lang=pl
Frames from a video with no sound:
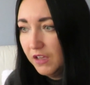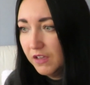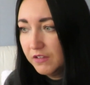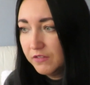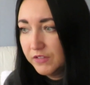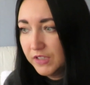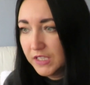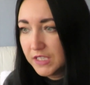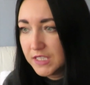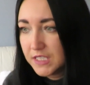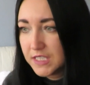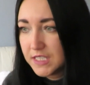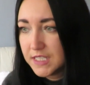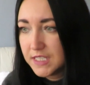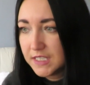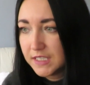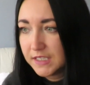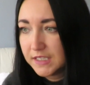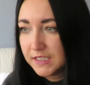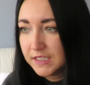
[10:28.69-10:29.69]
Więc,
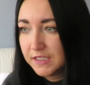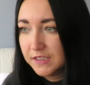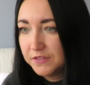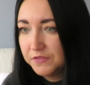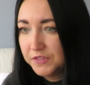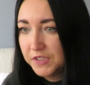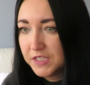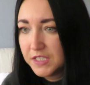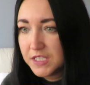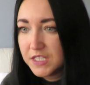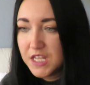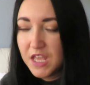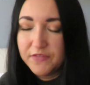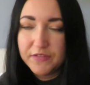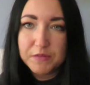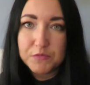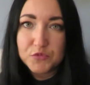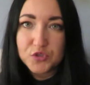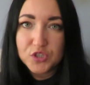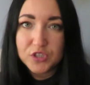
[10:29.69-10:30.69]
e, więc nie
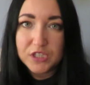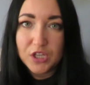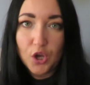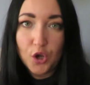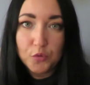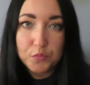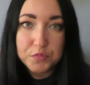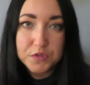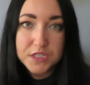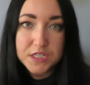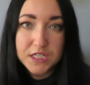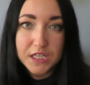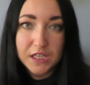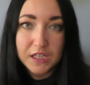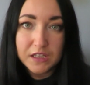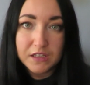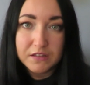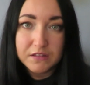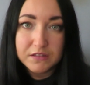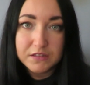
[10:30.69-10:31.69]
wiem, czy te
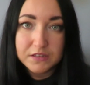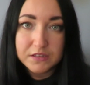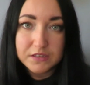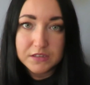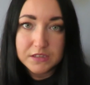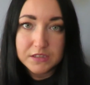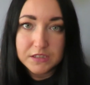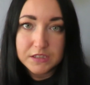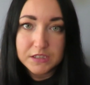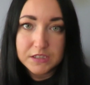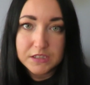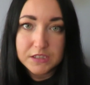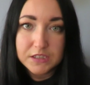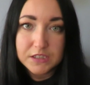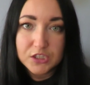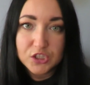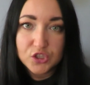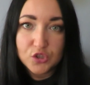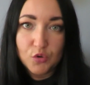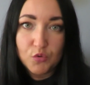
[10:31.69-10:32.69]
opcje y,
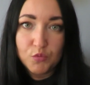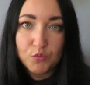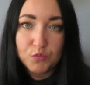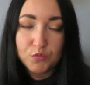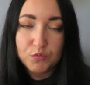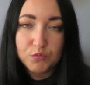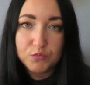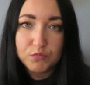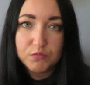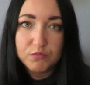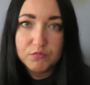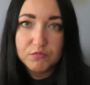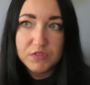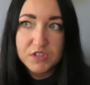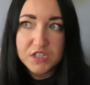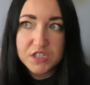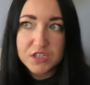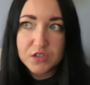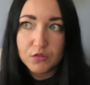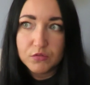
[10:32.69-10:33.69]
są
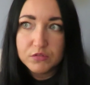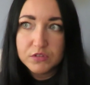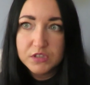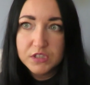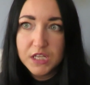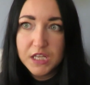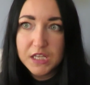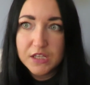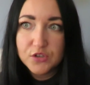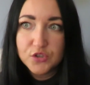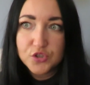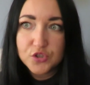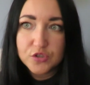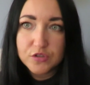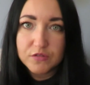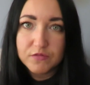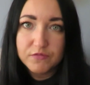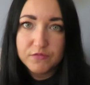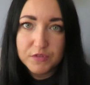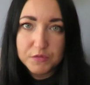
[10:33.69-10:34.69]
istotne,
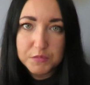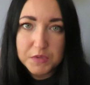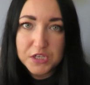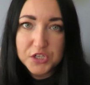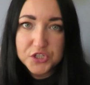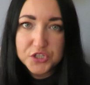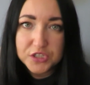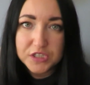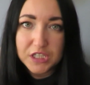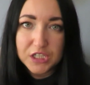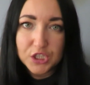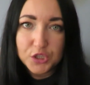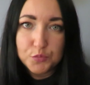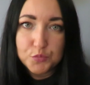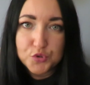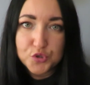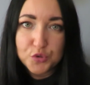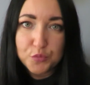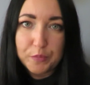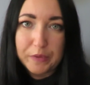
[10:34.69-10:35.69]
czy wy mieliście taki
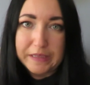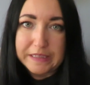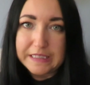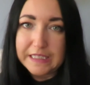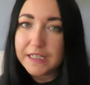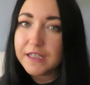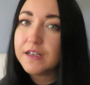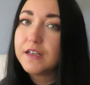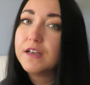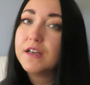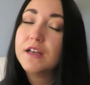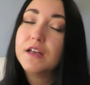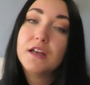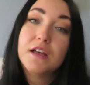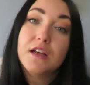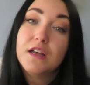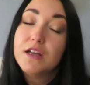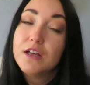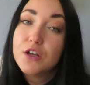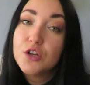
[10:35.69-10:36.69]
przypadek
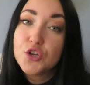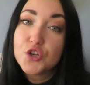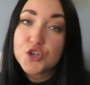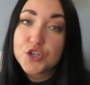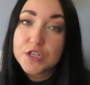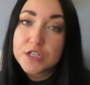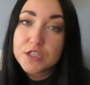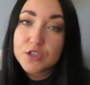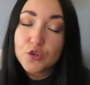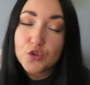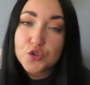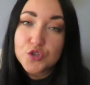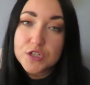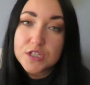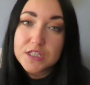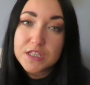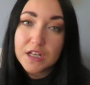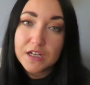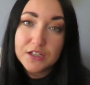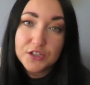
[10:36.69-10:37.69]
że
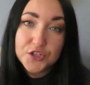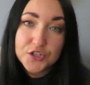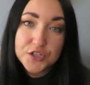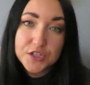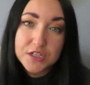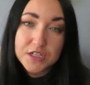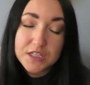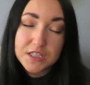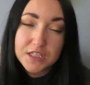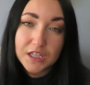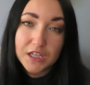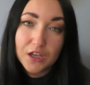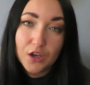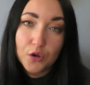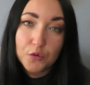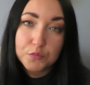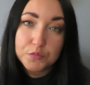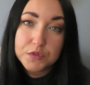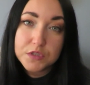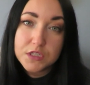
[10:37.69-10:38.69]
skorzystaliście z tej
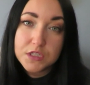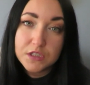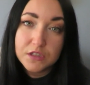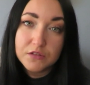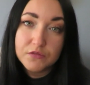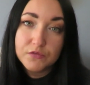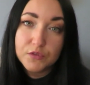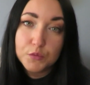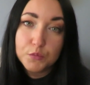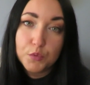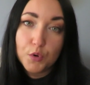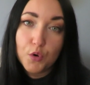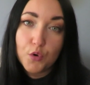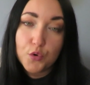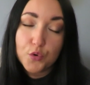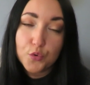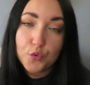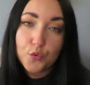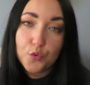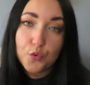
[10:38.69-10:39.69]
opcji
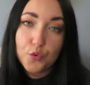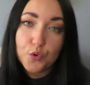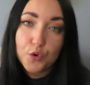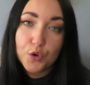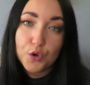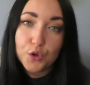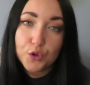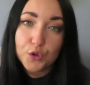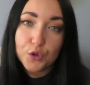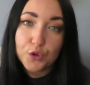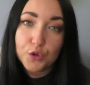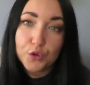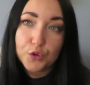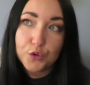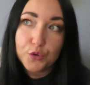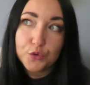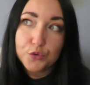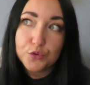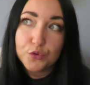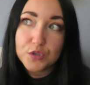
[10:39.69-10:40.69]
wyboru
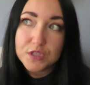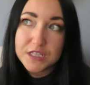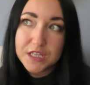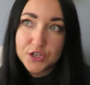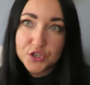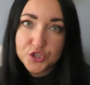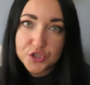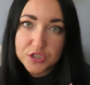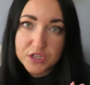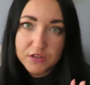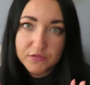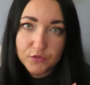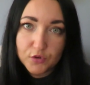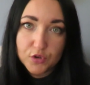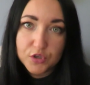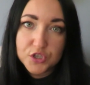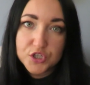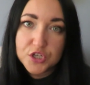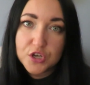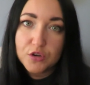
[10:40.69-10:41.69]
e, dostarczenia w
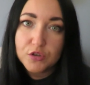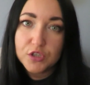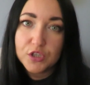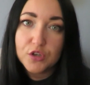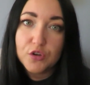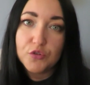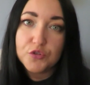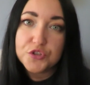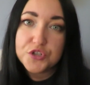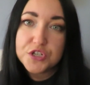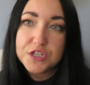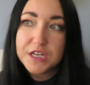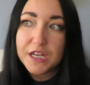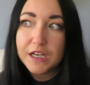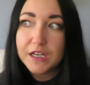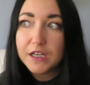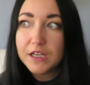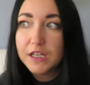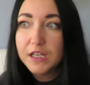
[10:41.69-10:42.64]
określonych godzinach,